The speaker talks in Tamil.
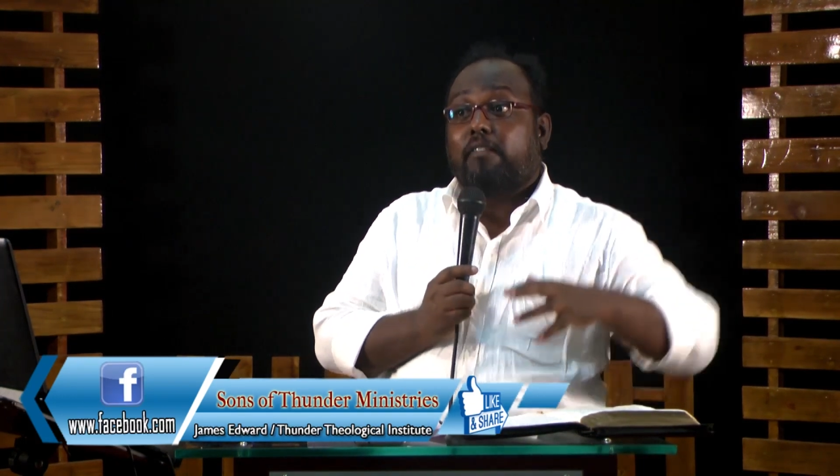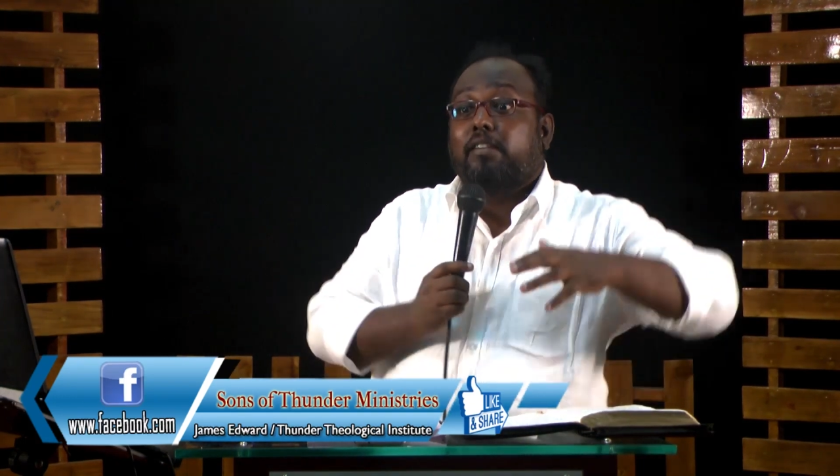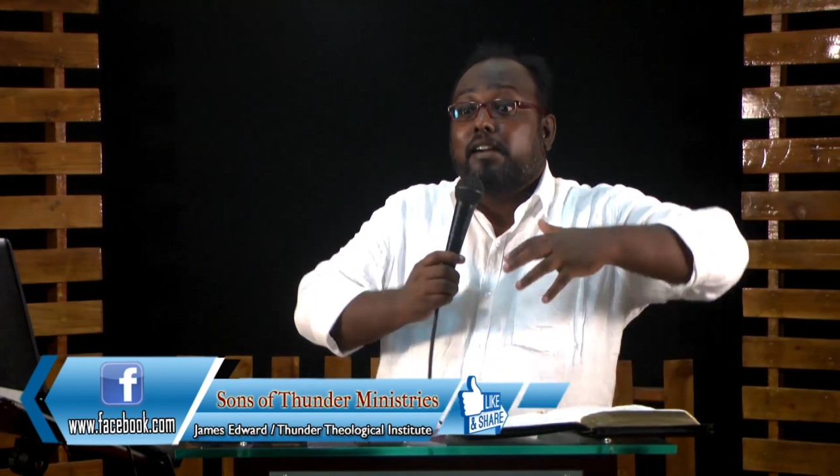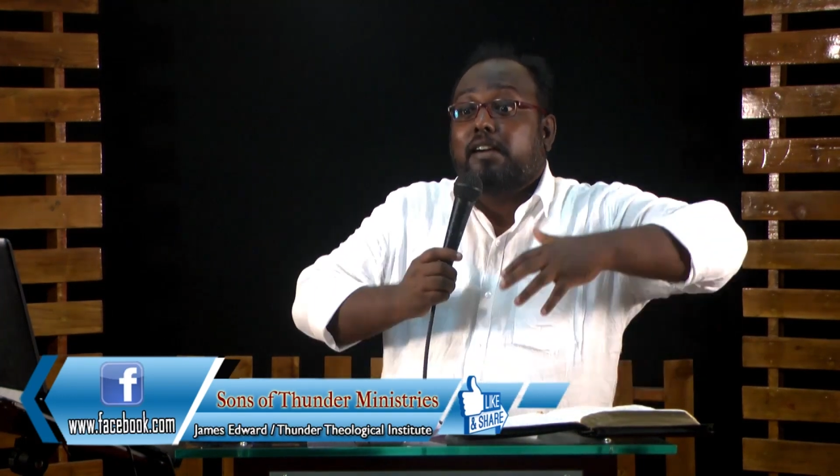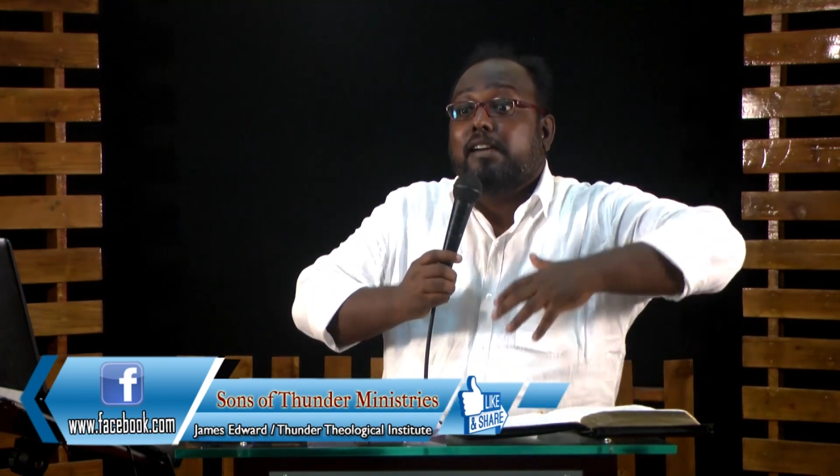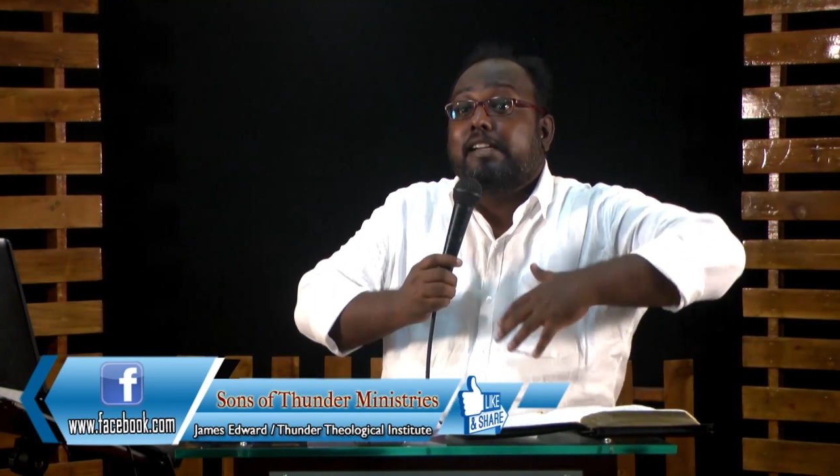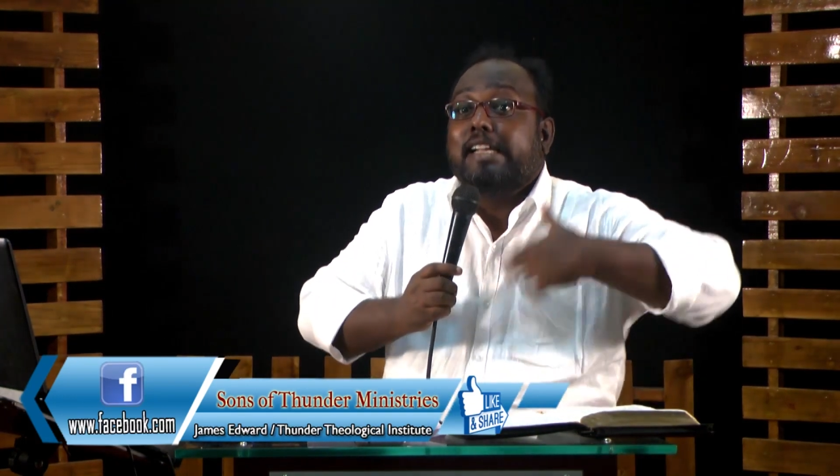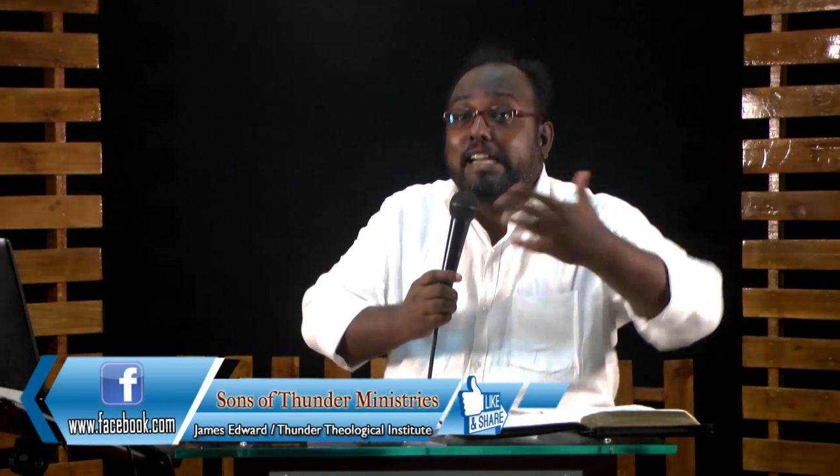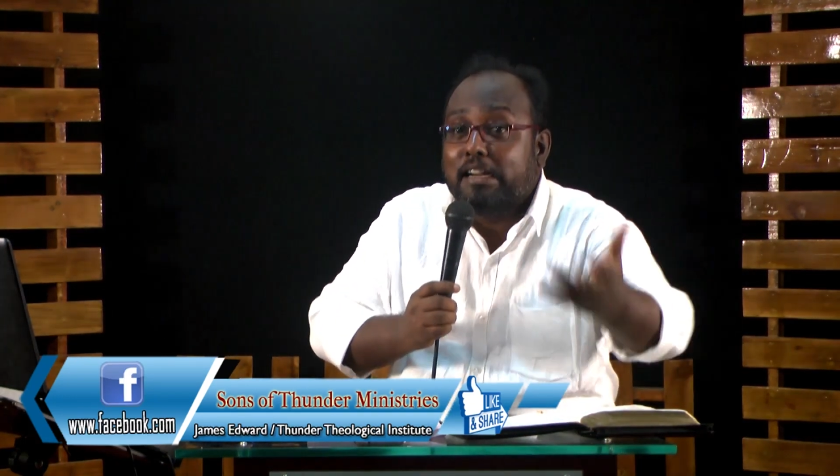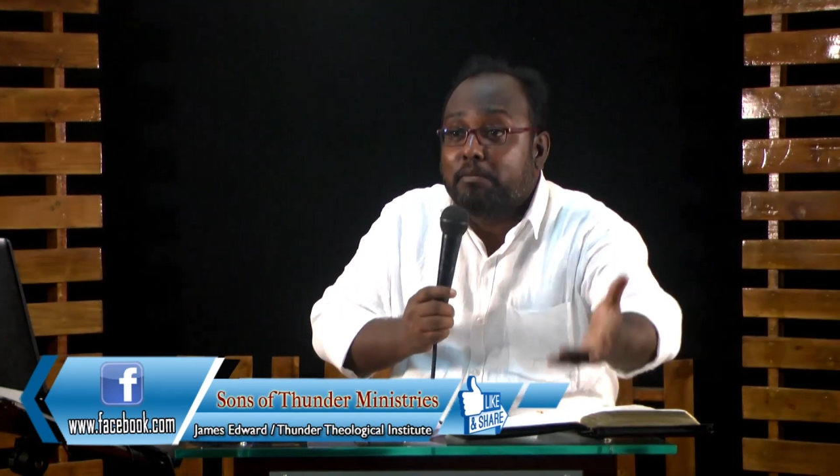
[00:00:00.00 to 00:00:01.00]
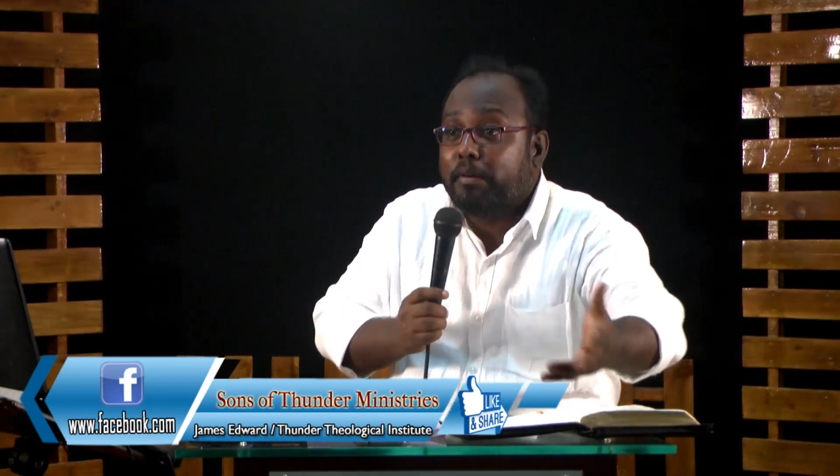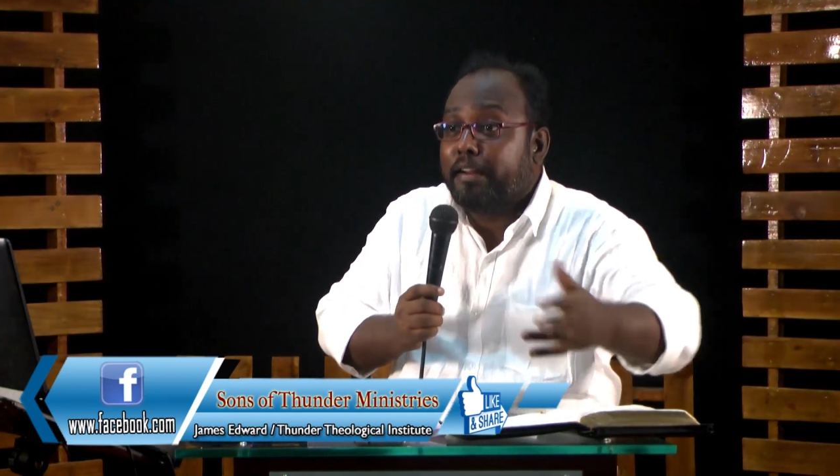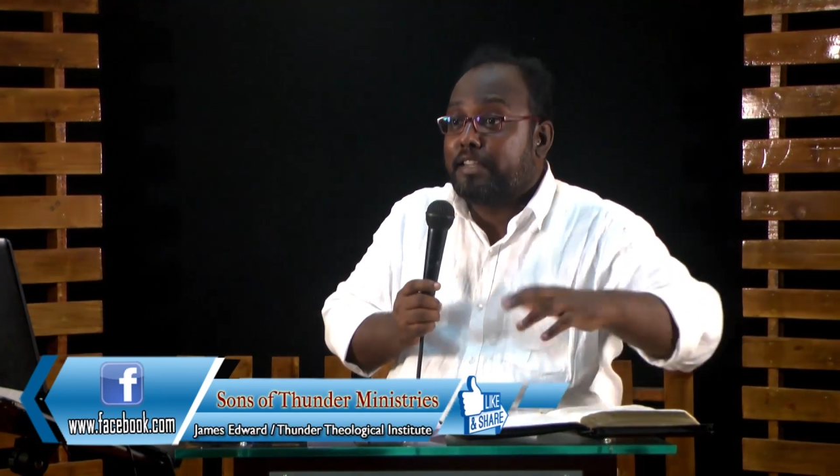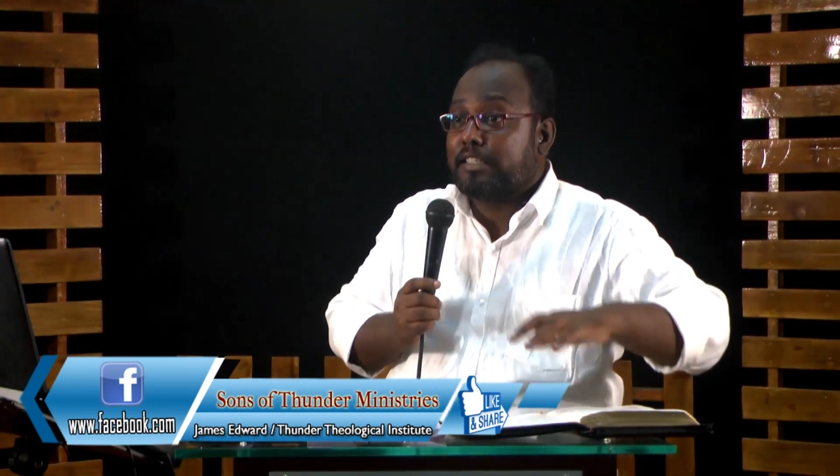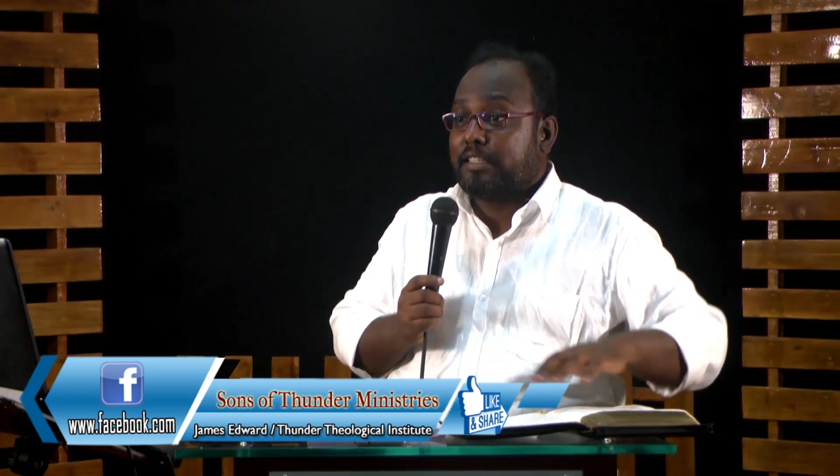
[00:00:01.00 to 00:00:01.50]
அவர்கள் ஈல்டு பண்ணி
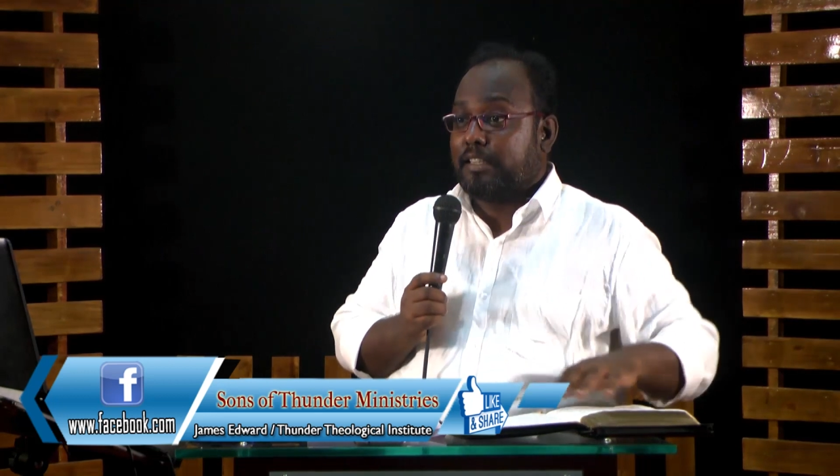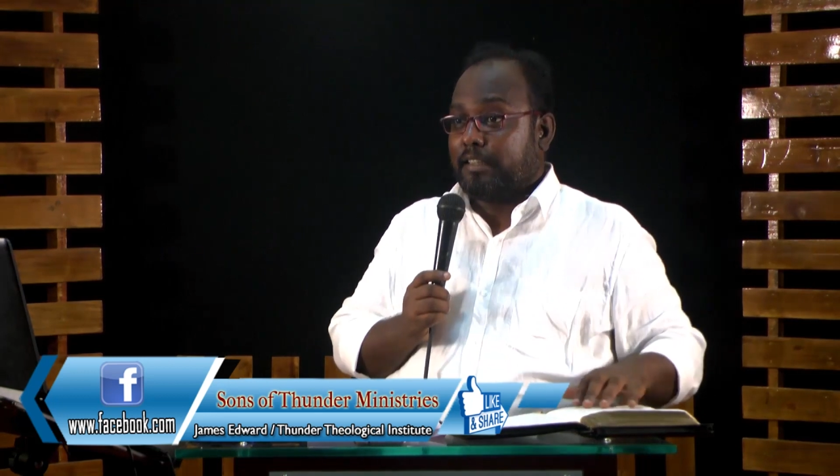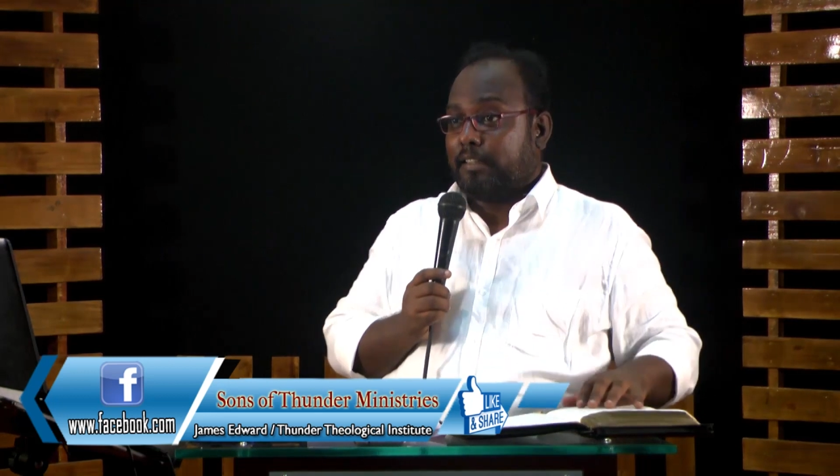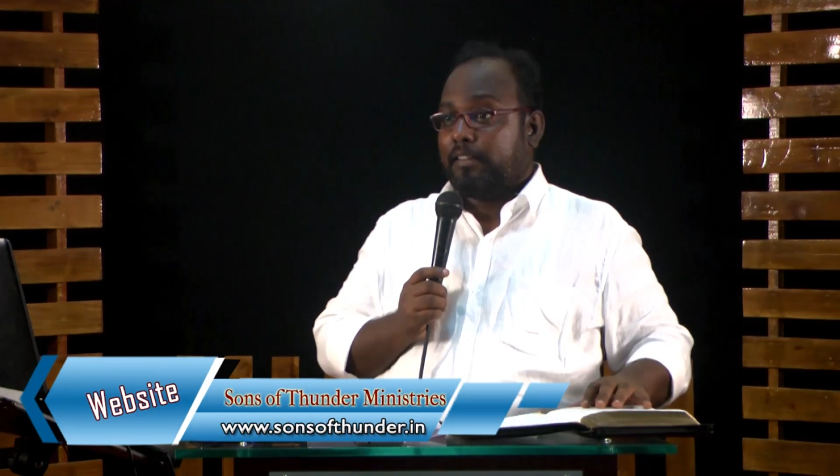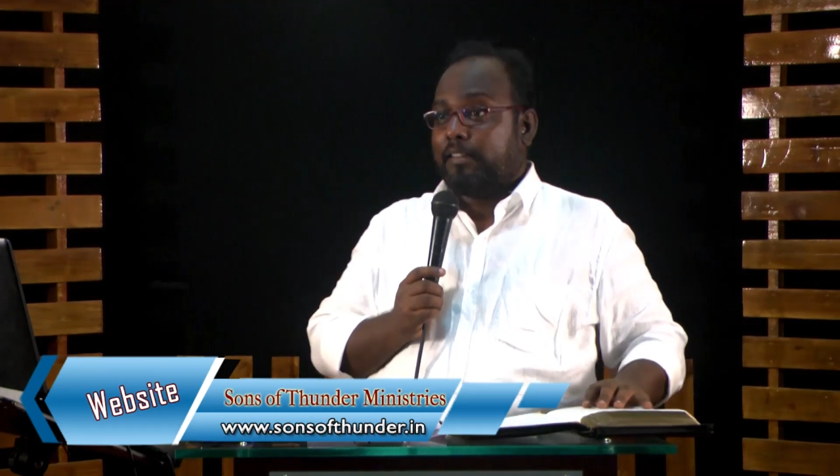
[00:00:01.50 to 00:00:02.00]
என்ன செஞ்சாங்க